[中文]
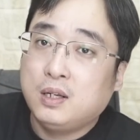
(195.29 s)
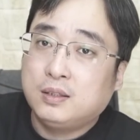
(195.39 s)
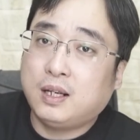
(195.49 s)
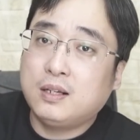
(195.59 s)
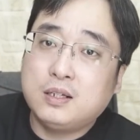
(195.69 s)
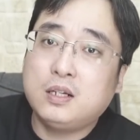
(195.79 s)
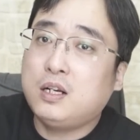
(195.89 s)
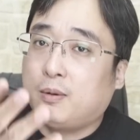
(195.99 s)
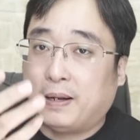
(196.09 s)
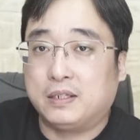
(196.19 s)
那
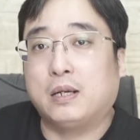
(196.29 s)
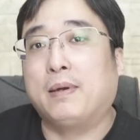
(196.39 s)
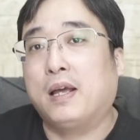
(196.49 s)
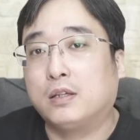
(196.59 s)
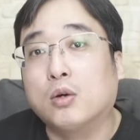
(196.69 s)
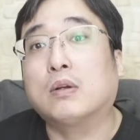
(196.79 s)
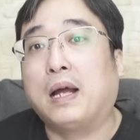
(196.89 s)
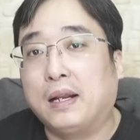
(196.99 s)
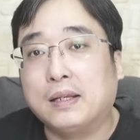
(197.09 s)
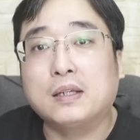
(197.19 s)
日本这边又
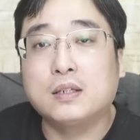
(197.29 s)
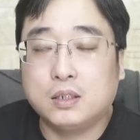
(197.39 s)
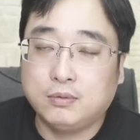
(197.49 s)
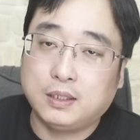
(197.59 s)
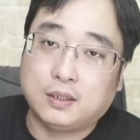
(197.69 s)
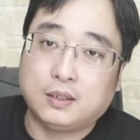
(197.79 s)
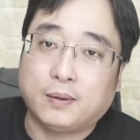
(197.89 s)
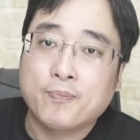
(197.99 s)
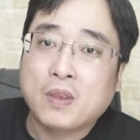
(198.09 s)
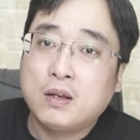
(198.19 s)
来了一个新问题，
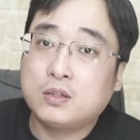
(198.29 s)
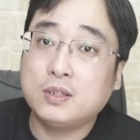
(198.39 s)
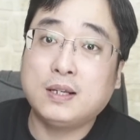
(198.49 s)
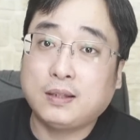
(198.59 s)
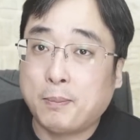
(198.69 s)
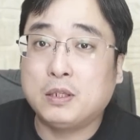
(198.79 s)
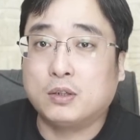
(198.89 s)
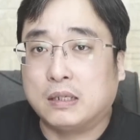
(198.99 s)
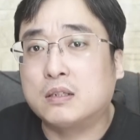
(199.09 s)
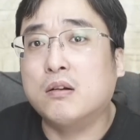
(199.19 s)
首先咱们就
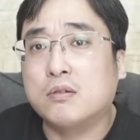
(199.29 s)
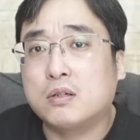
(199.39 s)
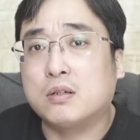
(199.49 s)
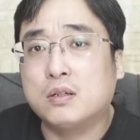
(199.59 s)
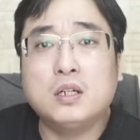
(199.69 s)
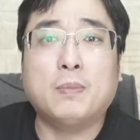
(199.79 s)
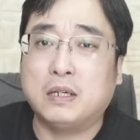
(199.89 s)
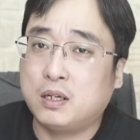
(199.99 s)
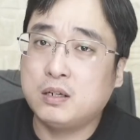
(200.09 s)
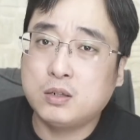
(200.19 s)
得正视日本
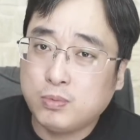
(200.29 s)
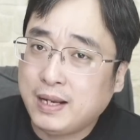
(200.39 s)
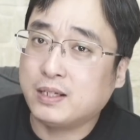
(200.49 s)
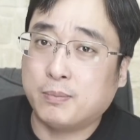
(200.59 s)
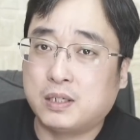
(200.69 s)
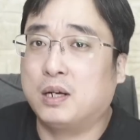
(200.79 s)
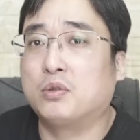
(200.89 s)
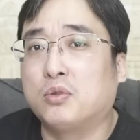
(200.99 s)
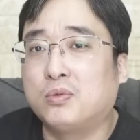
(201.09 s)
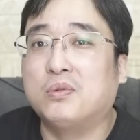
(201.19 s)
人是为什么这样
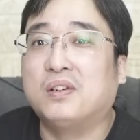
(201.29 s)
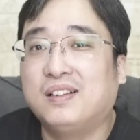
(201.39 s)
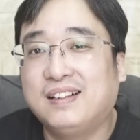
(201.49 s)
去做。